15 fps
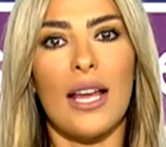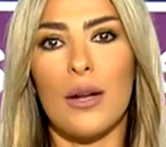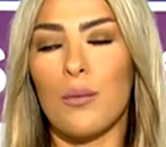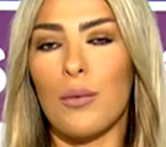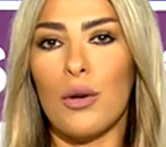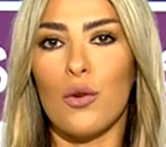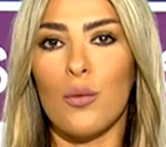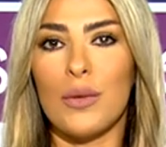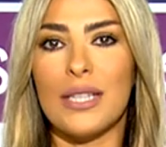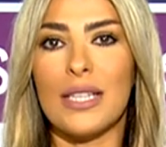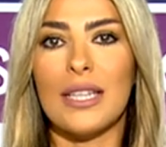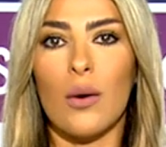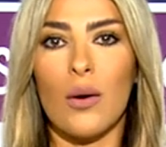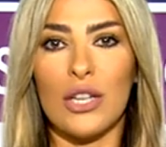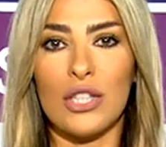ايربلو ب
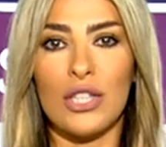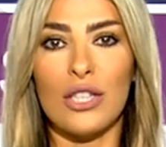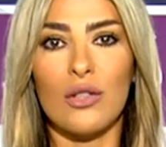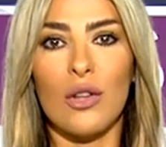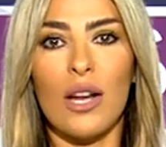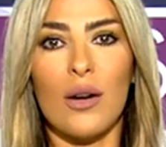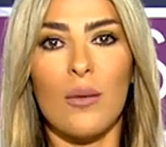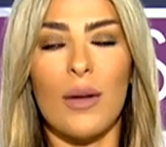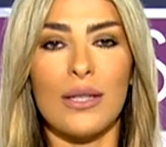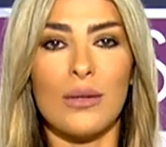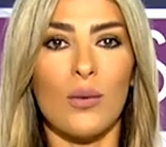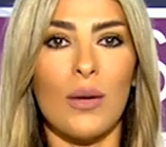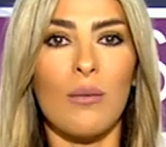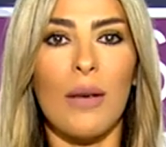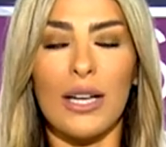26 دولار بس
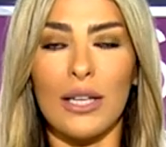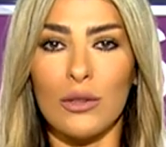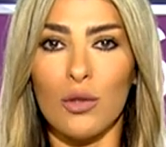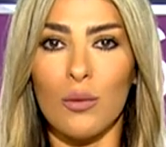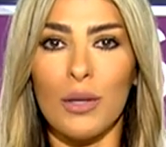وين ما كنتوا